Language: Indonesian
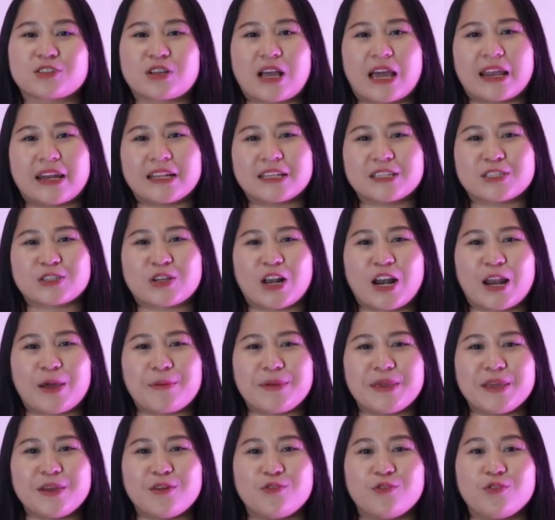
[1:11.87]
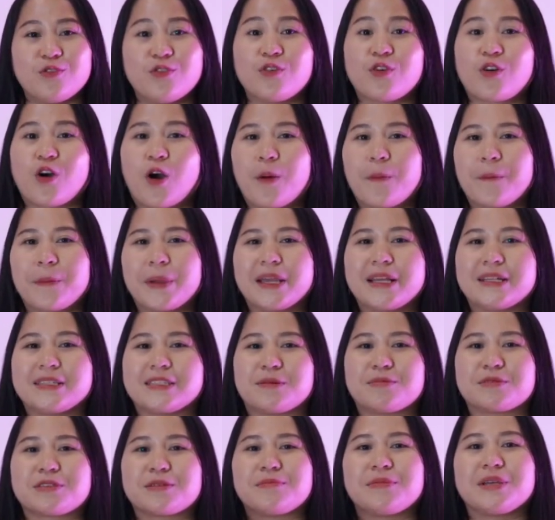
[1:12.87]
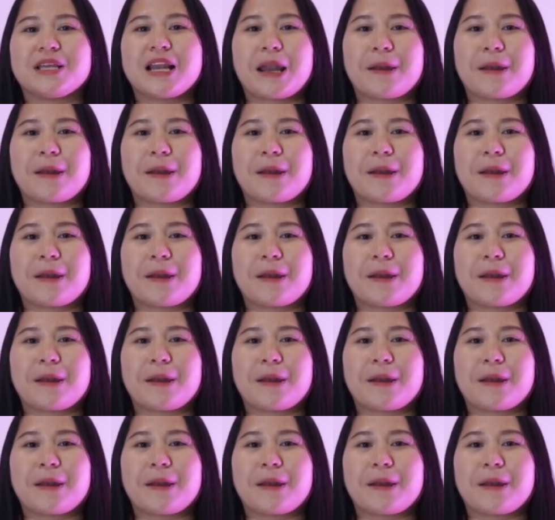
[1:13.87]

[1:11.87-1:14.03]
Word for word: anak sekolah Minggu komik jam 9